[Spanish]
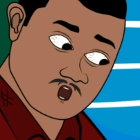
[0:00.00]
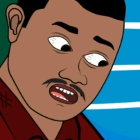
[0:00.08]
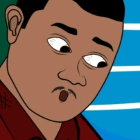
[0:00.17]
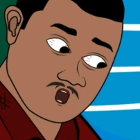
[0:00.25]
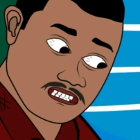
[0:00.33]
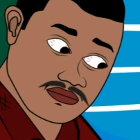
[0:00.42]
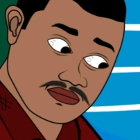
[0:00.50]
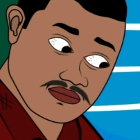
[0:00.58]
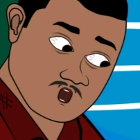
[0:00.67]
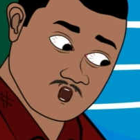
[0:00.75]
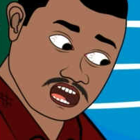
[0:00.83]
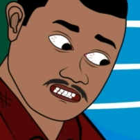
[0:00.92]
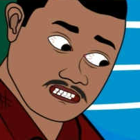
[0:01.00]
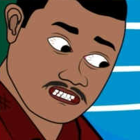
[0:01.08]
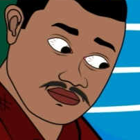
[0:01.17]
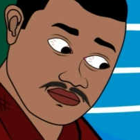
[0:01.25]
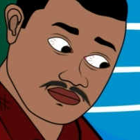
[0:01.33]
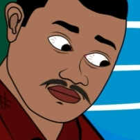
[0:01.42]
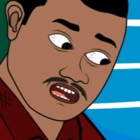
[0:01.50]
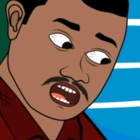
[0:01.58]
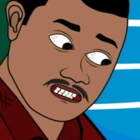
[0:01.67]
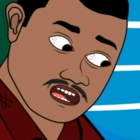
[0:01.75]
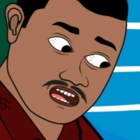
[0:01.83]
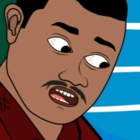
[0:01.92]
el amor, hazlo,
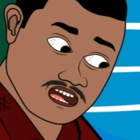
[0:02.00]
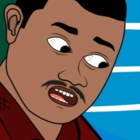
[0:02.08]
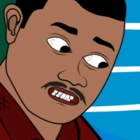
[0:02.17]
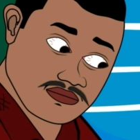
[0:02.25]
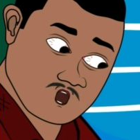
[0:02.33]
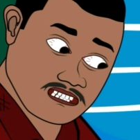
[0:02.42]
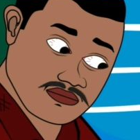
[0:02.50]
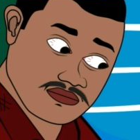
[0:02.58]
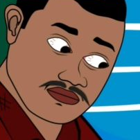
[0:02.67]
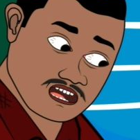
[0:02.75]
finge que te gusta,